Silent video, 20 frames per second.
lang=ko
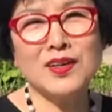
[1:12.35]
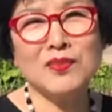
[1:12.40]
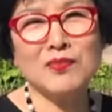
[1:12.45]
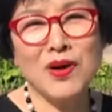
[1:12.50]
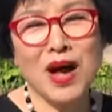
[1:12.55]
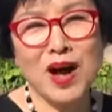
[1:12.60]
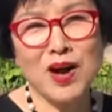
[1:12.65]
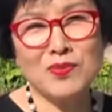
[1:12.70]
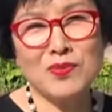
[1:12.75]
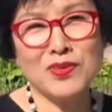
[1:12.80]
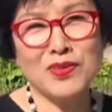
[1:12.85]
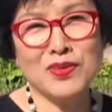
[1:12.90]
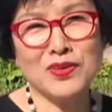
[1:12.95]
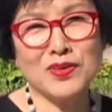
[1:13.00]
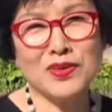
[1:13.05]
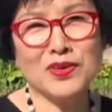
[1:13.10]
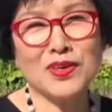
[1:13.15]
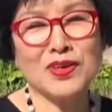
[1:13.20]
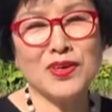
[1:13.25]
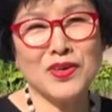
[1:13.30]

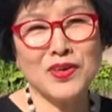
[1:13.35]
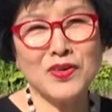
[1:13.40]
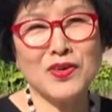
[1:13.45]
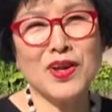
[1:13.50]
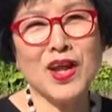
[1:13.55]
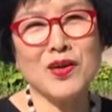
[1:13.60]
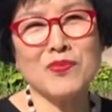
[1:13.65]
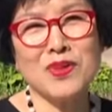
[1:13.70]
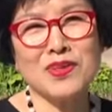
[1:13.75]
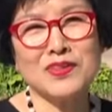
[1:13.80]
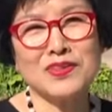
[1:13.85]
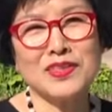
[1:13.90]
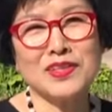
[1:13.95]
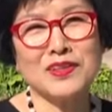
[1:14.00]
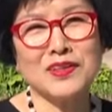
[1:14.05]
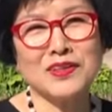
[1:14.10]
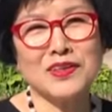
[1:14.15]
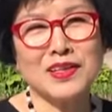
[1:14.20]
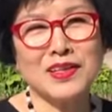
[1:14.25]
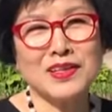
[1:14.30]
마음으로
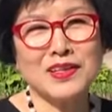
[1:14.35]
기원하면서